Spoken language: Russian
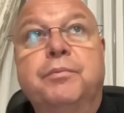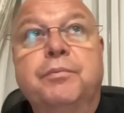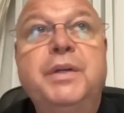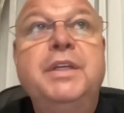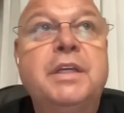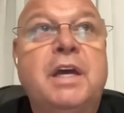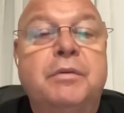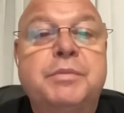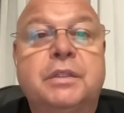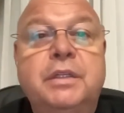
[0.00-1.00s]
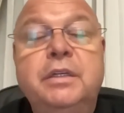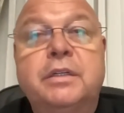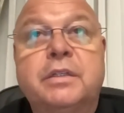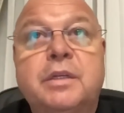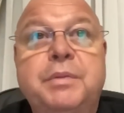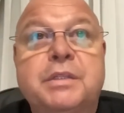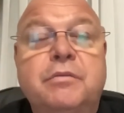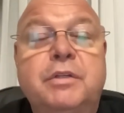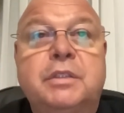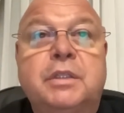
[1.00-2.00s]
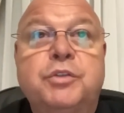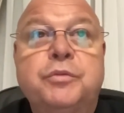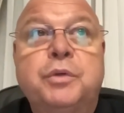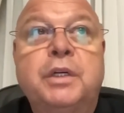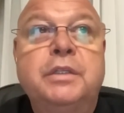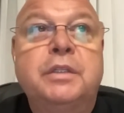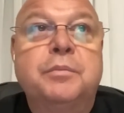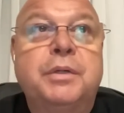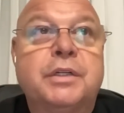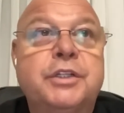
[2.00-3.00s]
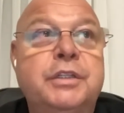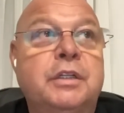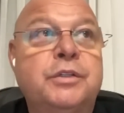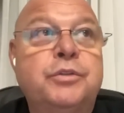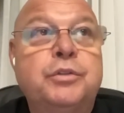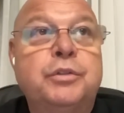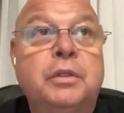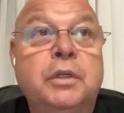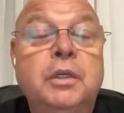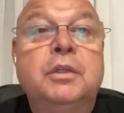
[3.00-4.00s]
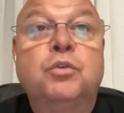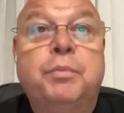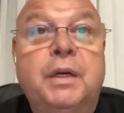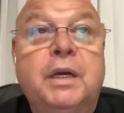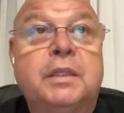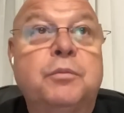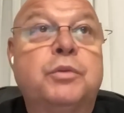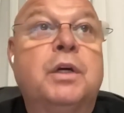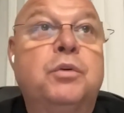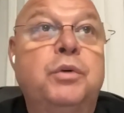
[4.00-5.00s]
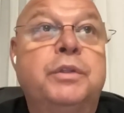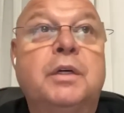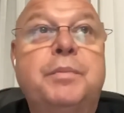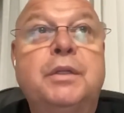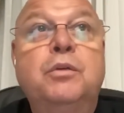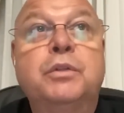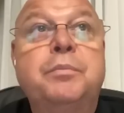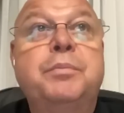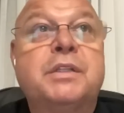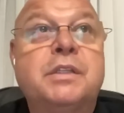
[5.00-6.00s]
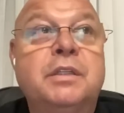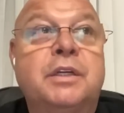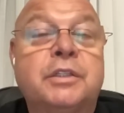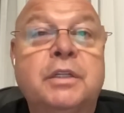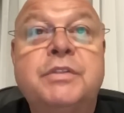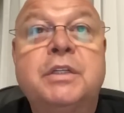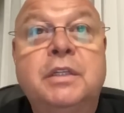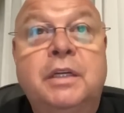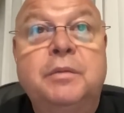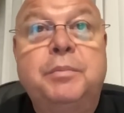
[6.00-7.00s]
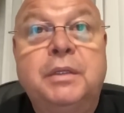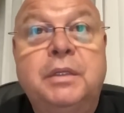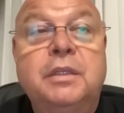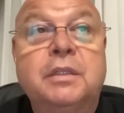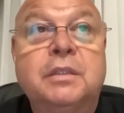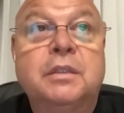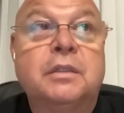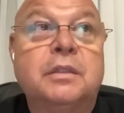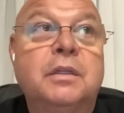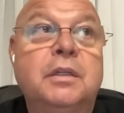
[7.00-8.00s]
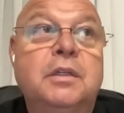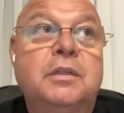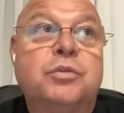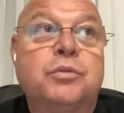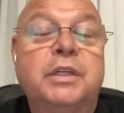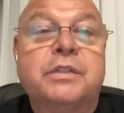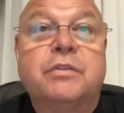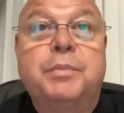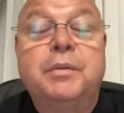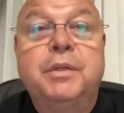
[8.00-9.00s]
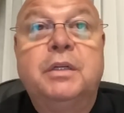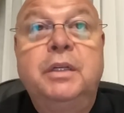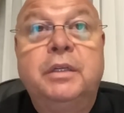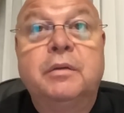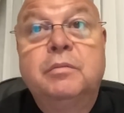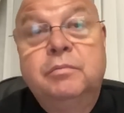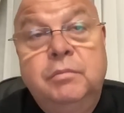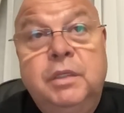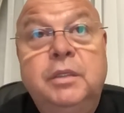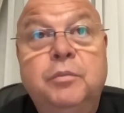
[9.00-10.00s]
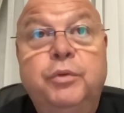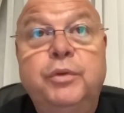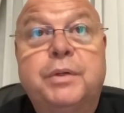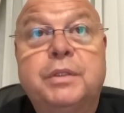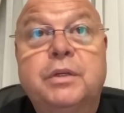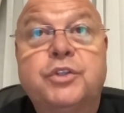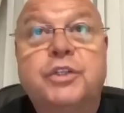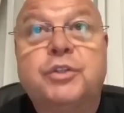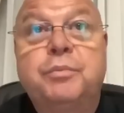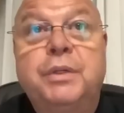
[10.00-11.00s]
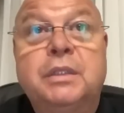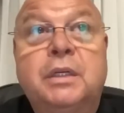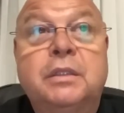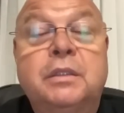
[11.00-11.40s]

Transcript: мы не явимся на игры, записывайте там чего хотите, поражение или еще что-то. Но пока там вот какой-то определенный персонаж навсегда не покинет э, судейство премьер-лиги, мы не будем продолжать чемпионат.